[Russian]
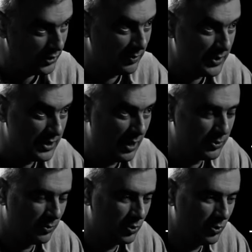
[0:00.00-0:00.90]
это написал,
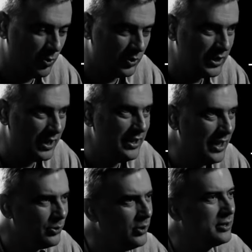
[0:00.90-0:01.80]
потом думаю, да
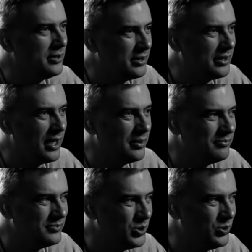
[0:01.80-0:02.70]
не, ну, это как,
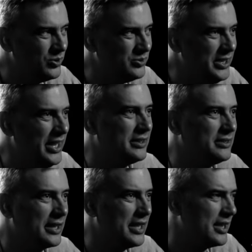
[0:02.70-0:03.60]
ну,
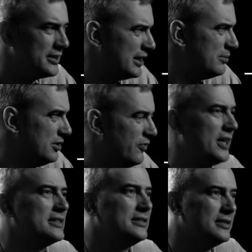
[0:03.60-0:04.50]
нет, таких анкет
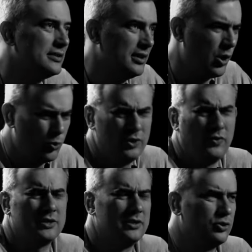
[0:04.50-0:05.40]
20. Какой
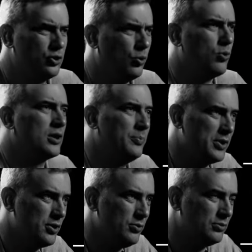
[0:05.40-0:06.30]
20? 40
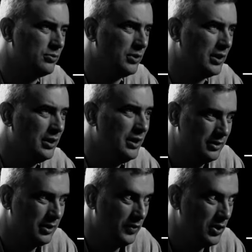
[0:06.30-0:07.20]
пришли туда.
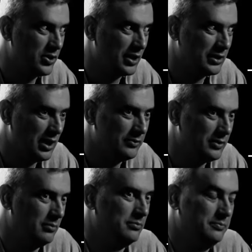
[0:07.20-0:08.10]
Ты видишь состав
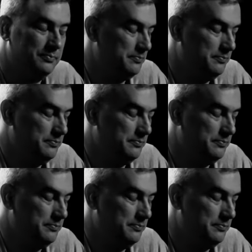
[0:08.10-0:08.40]
там.